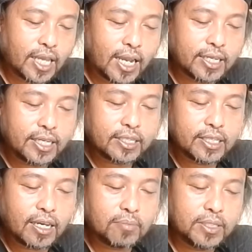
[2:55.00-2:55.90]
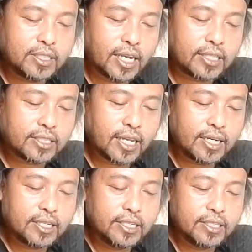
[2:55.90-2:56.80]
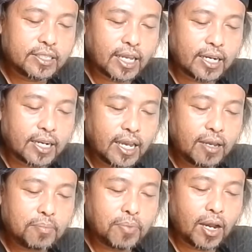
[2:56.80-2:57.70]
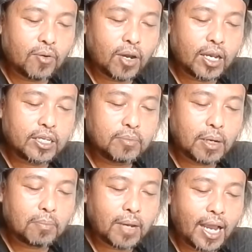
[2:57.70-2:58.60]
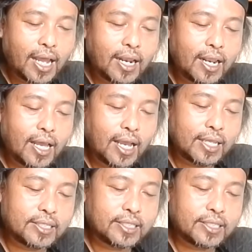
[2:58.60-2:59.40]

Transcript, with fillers: Pentahkiknya menjelaskan di sana bahwa Imam al